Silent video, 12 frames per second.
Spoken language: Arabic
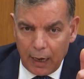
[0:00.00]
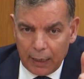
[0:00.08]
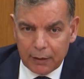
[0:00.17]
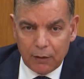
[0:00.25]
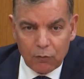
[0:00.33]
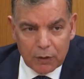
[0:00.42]

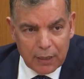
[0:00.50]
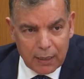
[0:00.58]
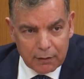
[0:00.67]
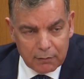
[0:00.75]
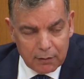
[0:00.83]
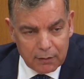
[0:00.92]
عن
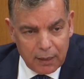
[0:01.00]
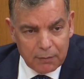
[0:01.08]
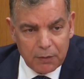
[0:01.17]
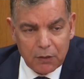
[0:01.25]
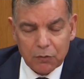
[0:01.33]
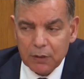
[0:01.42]
الوزارة
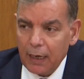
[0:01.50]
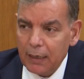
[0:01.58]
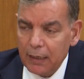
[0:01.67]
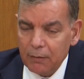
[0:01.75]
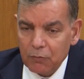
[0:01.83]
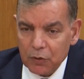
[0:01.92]
التربية
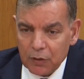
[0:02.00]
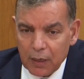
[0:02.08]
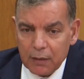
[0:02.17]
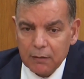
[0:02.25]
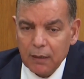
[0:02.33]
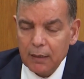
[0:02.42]
والتعليم
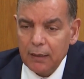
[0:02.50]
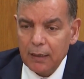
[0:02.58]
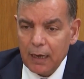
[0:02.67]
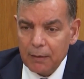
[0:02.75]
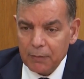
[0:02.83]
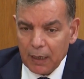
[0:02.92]
وزارة
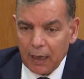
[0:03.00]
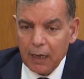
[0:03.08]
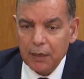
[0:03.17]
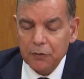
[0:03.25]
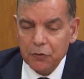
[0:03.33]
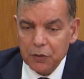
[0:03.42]
الإعلام
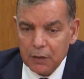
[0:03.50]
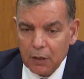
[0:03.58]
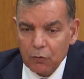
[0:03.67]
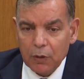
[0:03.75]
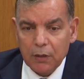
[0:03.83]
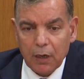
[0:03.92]
الخارجية
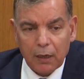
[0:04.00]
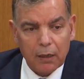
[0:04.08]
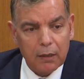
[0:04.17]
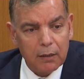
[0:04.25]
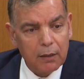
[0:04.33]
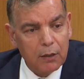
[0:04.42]

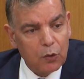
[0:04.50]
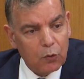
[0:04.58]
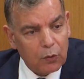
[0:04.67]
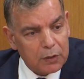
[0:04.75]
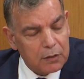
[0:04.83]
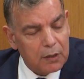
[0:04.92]
والنقل
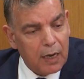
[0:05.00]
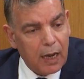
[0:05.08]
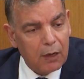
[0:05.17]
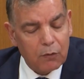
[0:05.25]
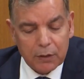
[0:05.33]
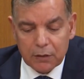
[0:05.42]

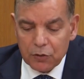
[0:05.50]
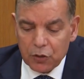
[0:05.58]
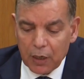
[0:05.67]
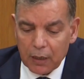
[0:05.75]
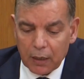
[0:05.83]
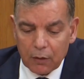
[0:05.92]
والصناعة
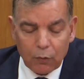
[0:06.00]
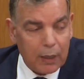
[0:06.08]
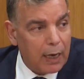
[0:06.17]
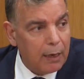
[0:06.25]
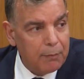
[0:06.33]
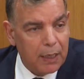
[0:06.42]
والتجارة
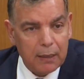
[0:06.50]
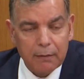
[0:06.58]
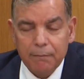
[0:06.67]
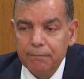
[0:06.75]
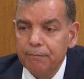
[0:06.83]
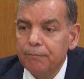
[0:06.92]
والعمل
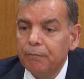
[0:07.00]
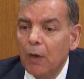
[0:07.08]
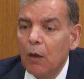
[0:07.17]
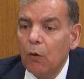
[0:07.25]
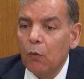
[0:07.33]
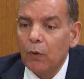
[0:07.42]

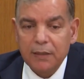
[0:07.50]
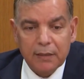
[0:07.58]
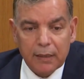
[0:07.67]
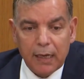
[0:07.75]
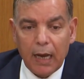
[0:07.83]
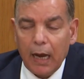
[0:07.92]

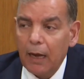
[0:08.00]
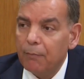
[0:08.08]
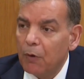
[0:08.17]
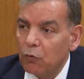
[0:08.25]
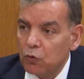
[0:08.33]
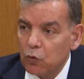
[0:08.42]
والسياحة
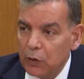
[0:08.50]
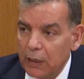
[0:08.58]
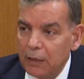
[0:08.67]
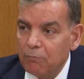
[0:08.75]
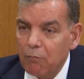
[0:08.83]
موجودين